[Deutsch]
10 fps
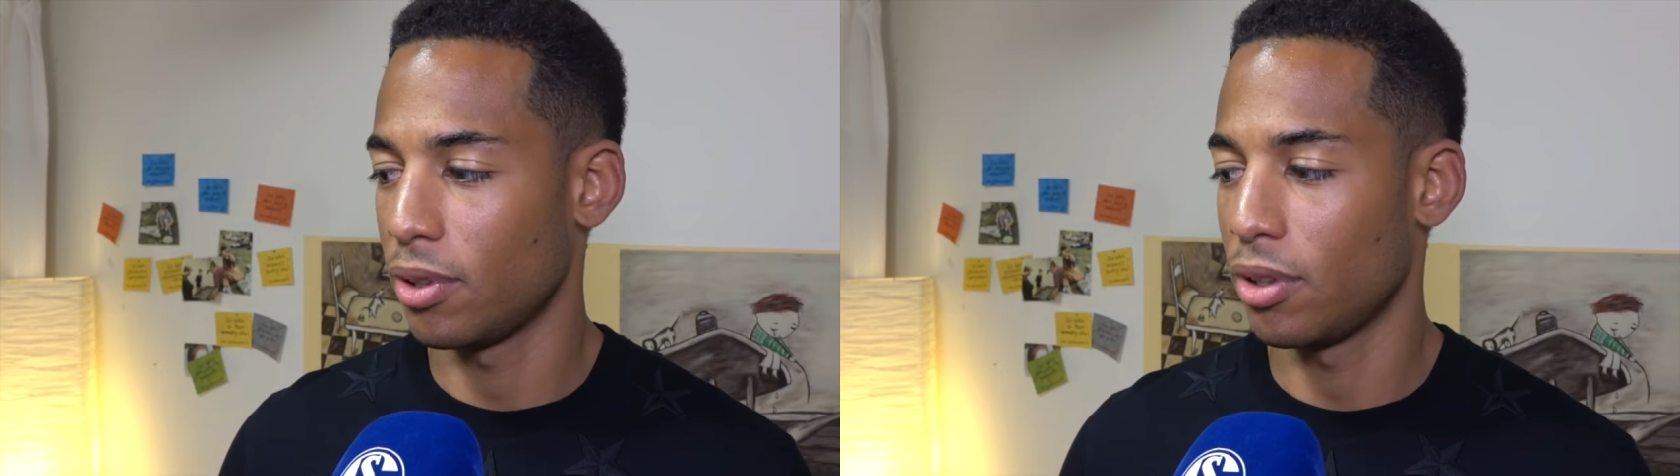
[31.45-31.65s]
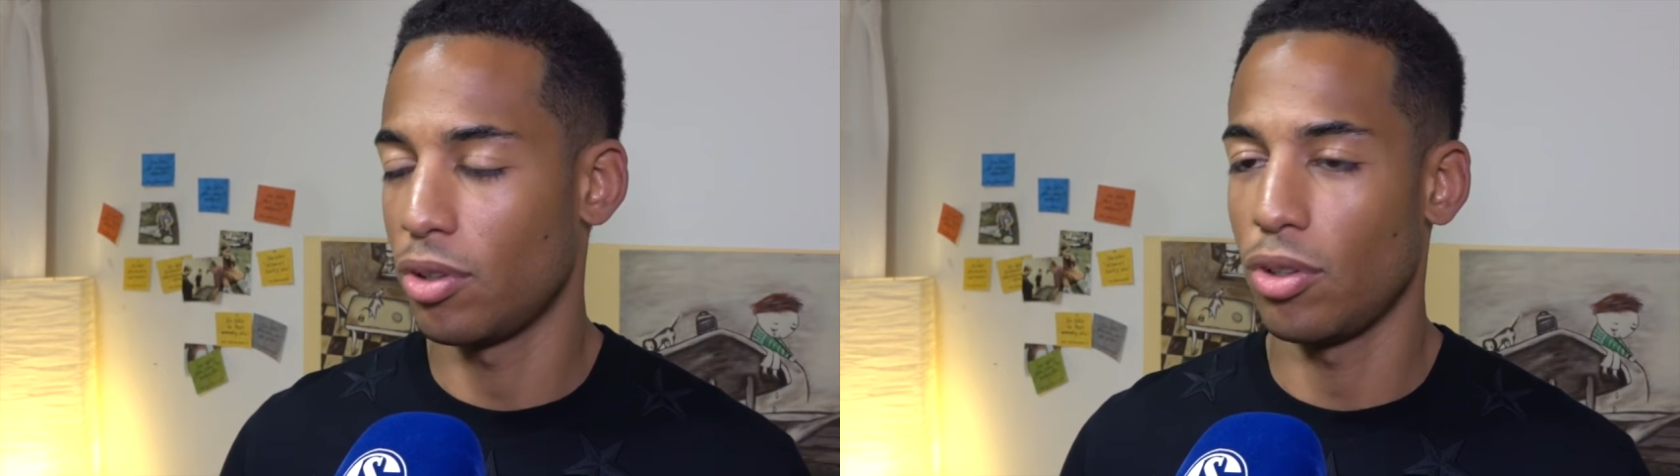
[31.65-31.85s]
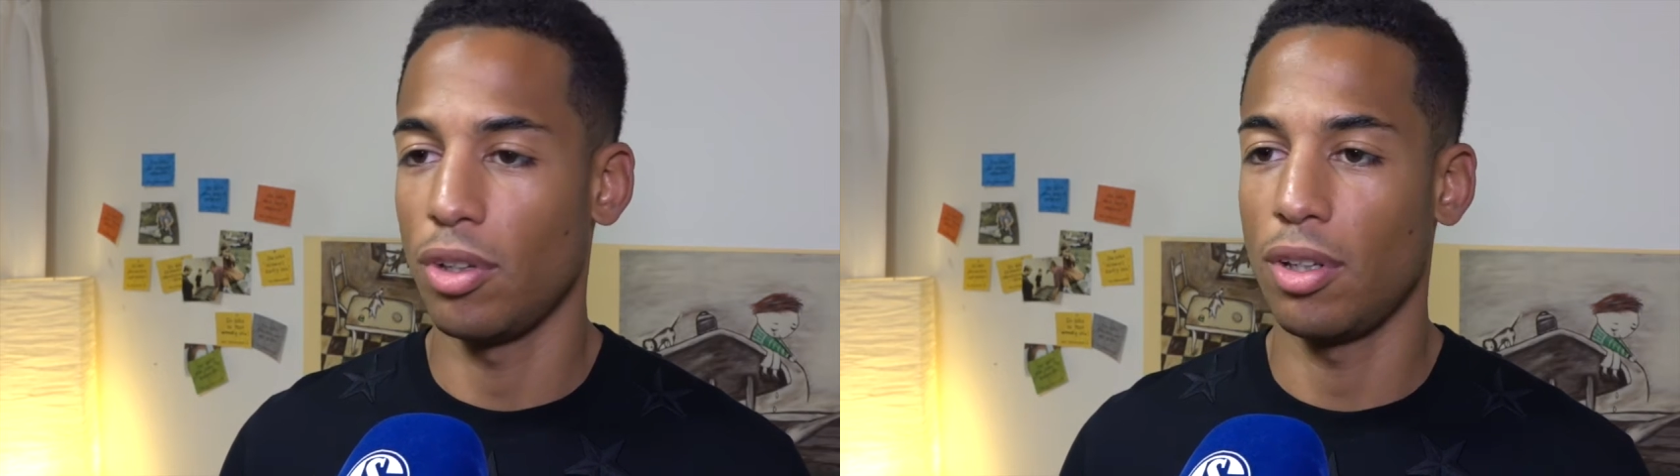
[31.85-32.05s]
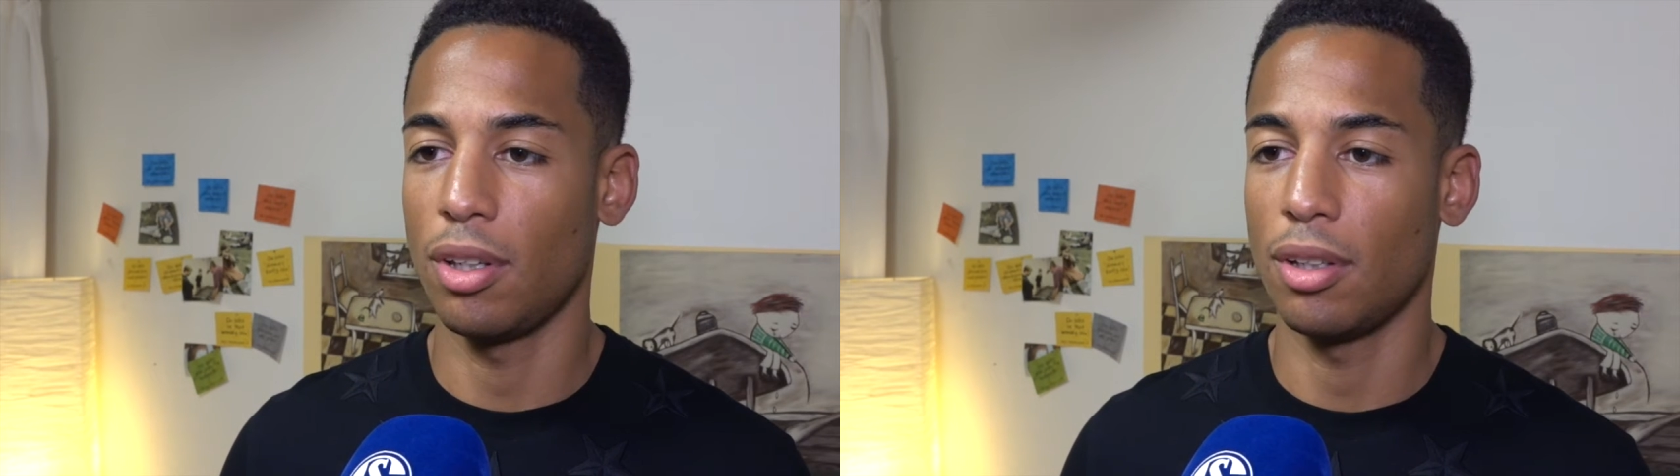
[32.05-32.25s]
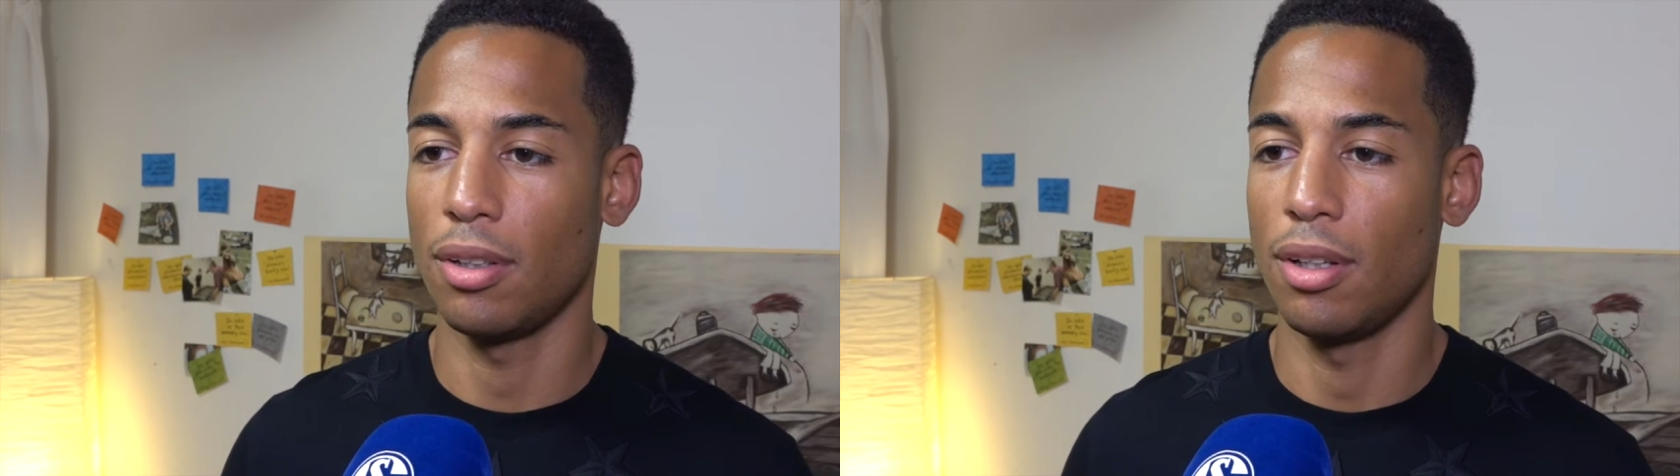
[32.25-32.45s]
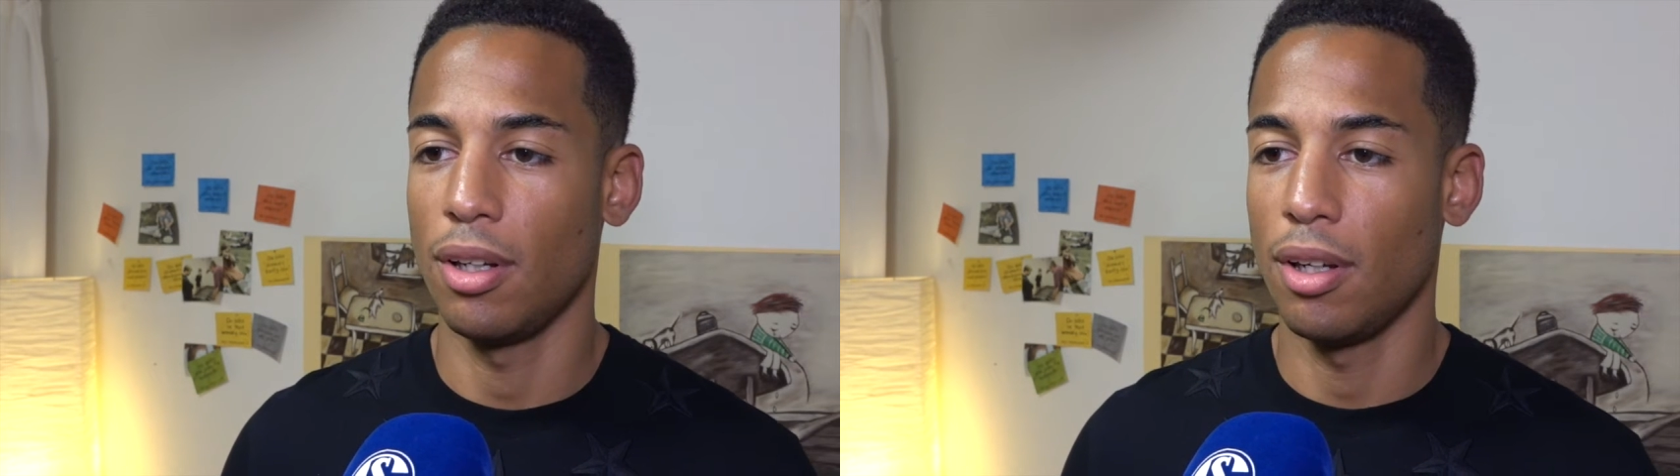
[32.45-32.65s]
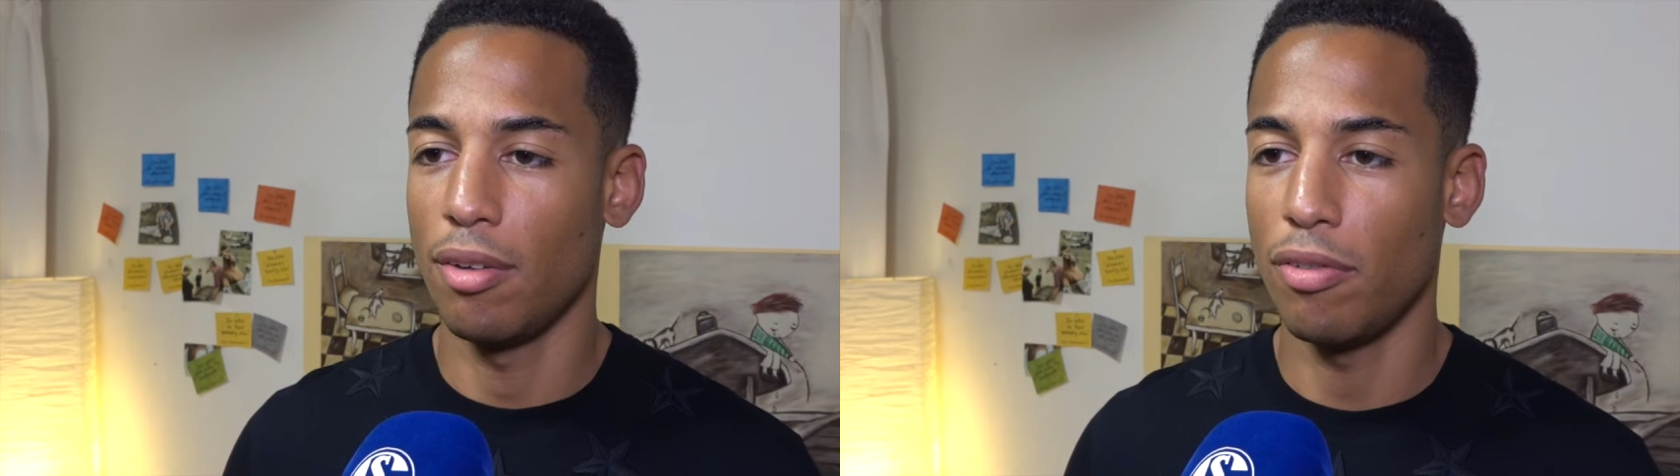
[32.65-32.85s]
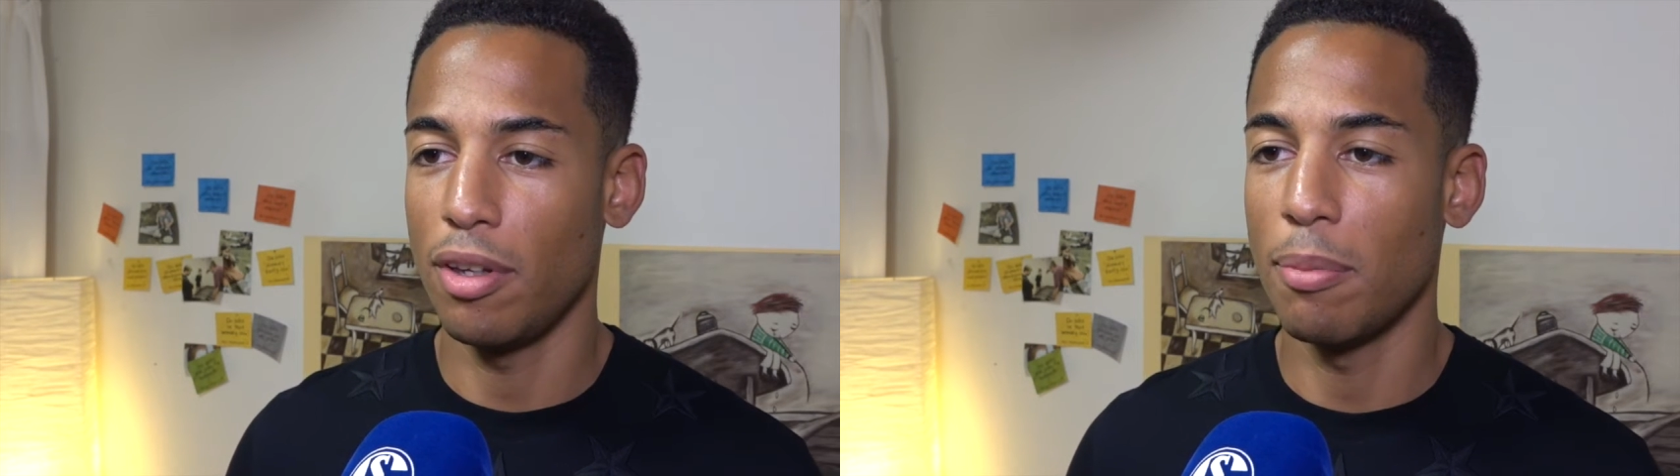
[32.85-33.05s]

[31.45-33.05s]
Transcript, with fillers: natürlich viel